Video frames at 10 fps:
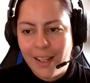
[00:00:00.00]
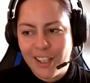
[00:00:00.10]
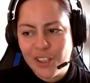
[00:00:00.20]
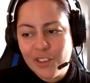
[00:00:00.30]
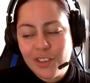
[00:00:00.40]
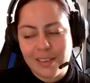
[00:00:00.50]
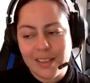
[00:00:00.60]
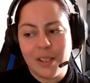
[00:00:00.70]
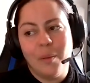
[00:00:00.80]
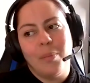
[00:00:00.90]
Entonces
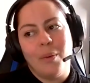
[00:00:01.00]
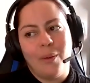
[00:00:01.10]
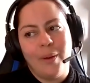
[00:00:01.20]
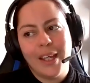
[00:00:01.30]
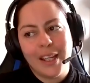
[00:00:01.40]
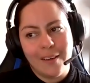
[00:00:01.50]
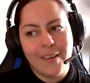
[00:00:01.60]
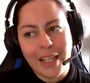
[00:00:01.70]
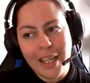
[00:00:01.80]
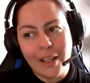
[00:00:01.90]
sería un poco
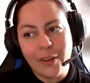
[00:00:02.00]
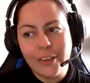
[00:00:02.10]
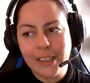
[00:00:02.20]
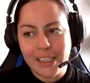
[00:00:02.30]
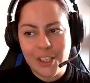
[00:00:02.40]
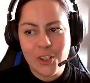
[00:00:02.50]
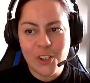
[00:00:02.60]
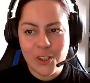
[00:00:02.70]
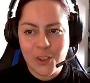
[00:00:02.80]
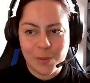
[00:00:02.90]
descabellado que
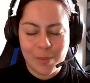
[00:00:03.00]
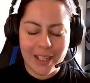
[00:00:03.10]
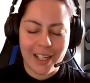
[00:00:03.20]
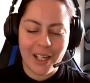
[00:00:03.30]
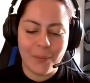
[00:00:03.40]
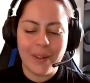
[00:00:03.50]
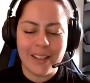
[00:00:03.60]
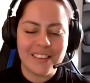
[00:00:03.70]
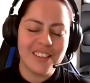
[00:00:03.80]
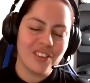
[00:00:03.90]
yo tomara
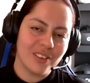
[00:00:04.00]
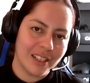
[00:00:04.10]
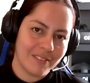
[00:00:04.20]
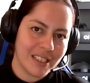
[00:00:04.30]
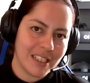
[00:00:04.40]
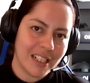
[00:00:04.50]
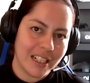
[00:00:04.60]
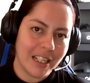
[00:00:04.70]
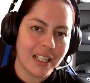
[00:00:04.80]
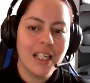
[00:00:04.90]
una decisión
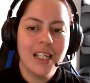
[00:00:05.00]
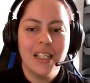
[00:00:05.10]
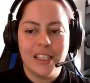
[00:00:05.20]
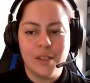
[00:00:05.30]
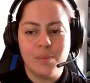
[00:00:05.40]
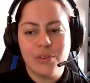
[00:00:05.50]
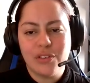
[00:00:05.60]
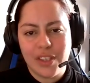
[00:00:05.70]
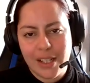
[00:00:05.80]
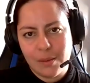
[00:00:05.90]
arbitraria y
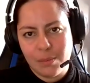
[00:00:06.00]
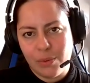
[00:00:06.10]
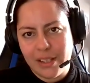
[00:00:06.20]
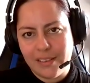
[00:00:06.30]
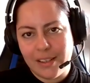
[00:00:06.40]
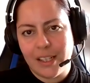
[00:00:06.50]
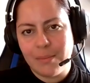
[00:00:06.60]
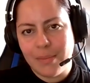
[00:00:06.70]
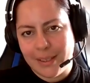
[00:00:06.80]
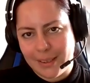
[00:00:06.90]
pusiera
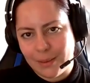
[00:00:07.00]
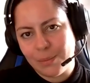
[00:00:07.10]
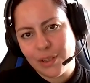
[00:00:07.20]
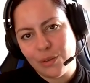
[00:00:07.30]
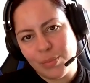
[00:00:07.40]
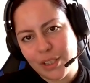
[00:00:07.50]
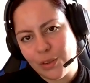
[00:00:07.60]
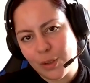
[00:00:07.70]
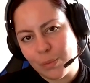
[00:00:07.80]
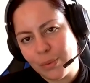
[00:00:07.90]
publicidad, invirtiera un
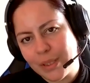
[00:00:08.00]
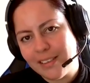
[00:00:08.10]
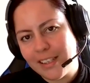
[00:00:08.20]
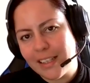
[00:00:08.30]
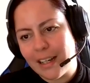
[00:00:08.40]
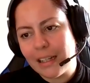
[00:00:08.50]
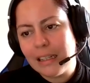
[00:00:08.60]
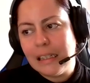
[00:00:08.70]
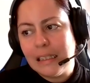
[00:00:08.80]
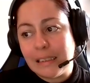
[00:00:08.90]
presupuesto de publicidad,
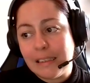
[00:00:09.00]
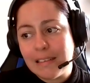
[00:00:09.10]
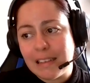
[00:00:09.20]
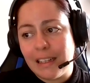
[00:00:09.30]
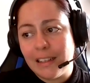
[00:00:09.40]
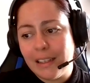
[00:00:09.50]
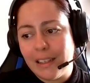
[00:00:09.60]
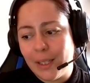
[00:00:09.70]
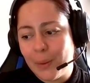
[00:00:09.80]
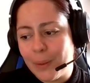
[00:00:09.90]
quizás
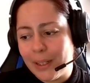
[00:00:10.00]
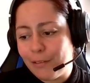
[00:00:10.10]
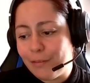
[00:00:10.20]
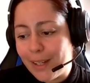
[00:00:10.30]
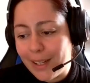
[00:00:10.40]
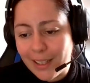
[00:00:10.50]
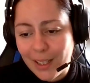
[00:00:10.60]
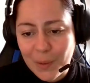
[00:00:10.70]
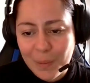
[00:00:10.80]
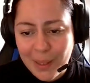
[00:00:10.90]
en una feria
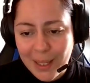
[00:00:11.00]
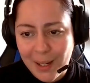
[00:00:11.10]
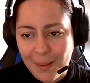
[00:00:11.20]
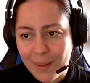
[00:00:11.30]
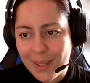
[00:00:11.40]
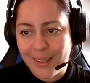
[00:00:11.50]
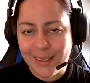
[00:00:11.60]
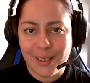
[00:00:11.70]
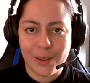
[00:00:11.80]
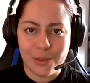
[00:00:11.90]
de comida rápida
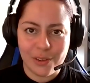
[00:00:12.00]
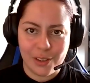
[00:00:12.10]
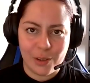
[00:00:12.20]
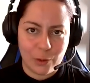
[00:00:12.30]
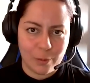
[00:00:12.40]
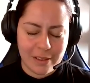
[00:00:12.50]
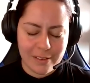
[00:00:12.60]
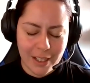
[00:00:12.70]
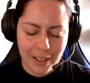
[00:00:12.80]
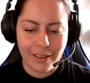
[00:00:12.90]
dentro de un centro
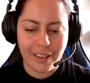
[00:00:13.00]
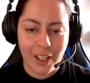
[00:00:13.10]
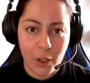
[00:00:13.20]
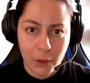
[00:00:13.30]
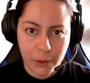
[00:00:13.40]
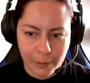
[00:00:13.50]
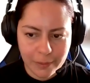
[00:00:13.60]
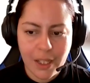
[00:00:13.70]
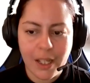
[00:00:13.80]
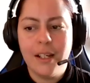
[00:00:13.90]
comercial. Que ojo,
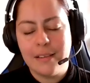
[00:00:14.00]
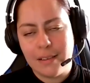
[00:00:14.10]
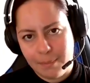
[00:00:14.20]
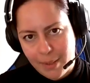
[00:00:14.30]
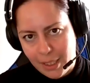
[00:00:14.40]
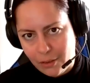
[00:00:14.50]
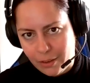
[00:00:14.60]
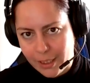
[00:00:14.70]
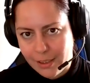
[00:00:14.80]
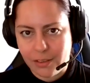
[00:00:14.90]
se han
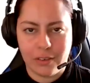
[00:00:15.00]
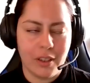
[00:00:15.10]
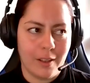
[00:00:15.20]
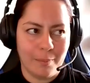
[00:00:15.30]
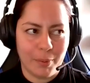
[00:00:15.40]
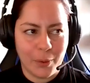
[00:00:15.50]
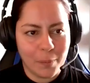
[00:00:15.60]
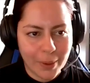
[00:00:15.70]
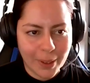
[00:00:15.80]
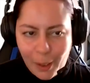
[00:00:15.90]
visto casos. En
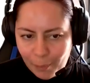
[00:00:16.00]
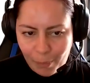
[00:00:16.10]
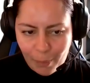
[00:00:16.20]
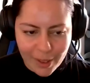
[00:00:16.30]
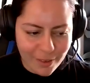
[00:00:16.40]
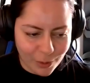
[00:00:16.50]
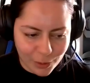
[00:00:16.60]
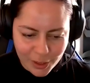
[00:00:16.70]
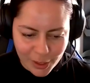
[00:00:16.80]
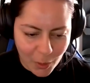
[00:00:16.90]
Perú, por ejemplo, hace
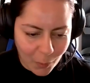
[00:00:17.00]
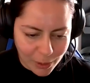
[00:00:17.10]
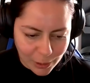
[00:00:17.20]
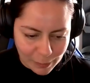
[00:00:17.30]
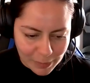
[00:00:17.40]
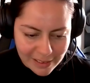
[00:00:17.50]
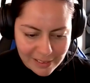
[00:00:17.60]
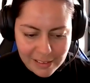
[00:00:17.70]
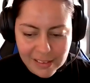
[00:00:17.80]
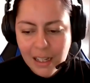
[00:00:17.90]
unos tres o cuatro
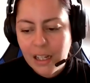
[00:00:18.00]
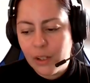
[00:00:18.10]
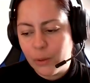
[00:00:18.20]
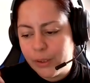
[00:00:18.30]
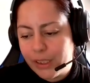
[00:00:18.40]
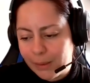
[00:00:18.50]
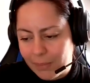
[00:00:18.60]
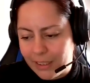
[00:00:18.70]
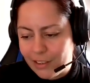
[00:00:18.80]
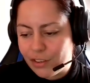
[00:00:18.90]
meses, un
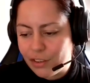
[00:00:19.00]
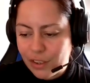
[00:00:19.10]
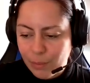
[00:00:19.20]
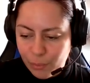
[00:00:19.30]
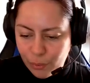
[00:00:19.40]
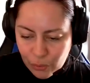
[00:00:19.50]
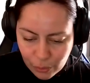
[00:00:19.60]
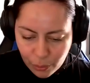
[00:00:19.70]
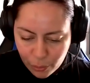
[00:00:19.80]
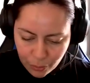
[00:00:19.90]
gimnasio se
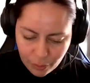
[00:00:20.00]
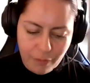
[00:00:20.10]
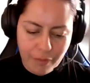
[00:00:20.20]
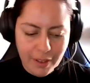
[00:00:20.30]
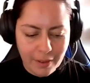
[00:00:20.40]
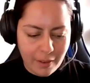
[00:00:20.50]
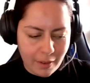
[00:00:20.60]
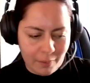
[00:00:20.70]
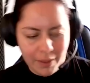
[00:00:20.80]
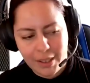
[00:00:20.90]
puso justo
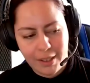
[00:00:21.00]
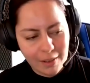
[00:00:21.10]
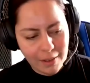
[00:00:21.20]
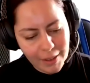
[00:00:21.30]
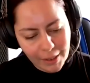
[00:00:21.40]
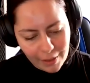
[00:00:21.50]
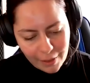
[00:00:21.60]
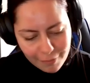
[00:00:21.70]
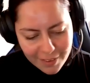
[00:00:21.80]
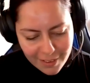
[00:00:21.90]
enfrente de una tienda de
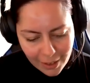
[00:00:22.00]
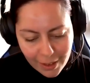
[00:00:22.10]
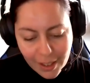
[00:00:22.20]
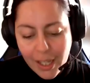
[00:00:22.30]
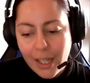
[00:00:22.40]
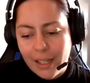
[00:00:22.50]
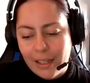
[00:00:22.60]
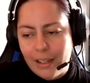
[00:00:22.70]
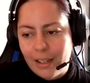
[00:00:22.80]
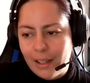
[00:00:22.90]
KFC
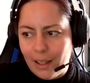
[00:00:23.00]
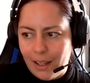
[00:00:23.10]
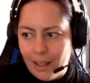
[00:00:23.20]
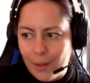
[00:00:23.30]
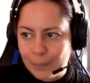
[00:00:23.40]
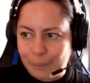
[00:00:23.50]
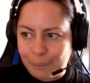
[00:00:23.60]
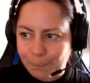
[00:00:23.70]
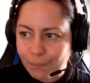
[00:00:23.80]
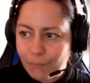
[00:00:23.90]
y
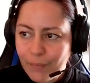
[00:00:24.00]
em,